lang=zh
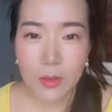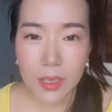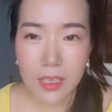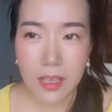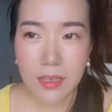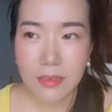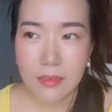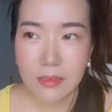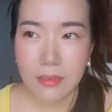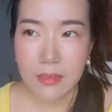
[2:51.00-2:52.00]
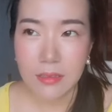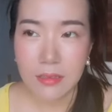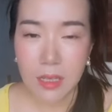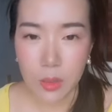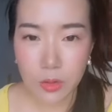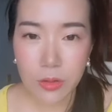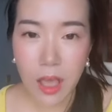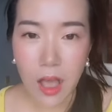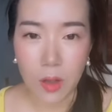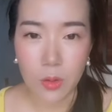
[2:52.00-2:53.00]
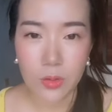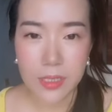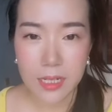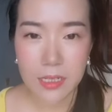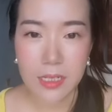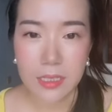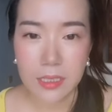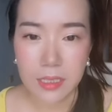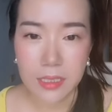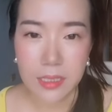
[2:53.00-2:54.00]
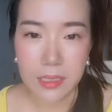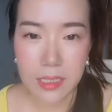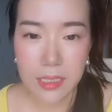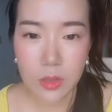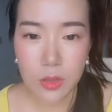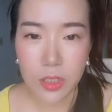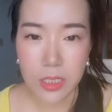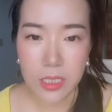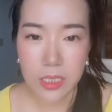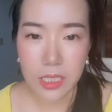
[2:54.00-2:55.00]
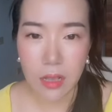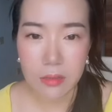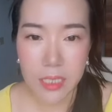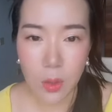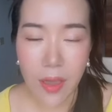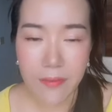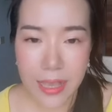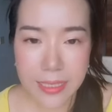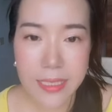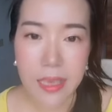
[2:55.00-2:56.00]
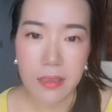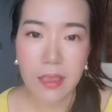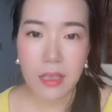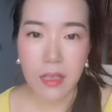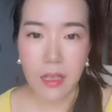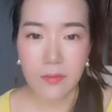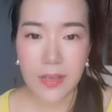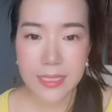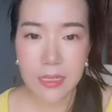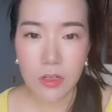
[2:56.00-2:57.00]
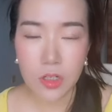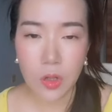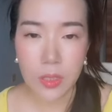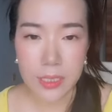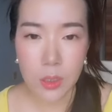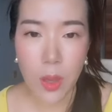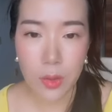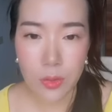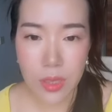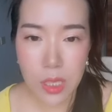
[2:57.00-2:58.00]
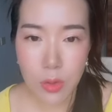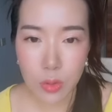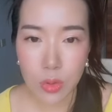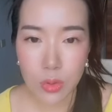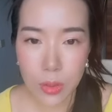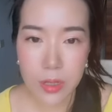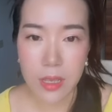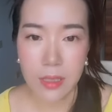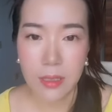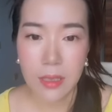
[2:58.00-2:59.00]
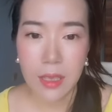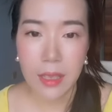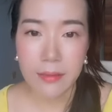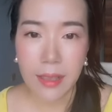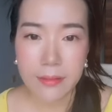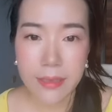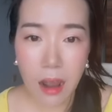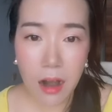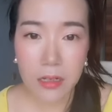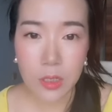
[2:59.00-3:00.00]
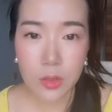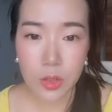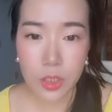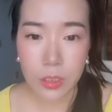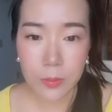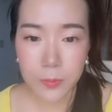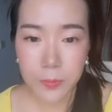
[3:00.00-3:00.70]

所以呢。嗯，很重要啊！我觉得在这里提醒，第一就是一定要尽快发现，啊，发现了之后呢，尽快去医院做确认。那第二呢，就是，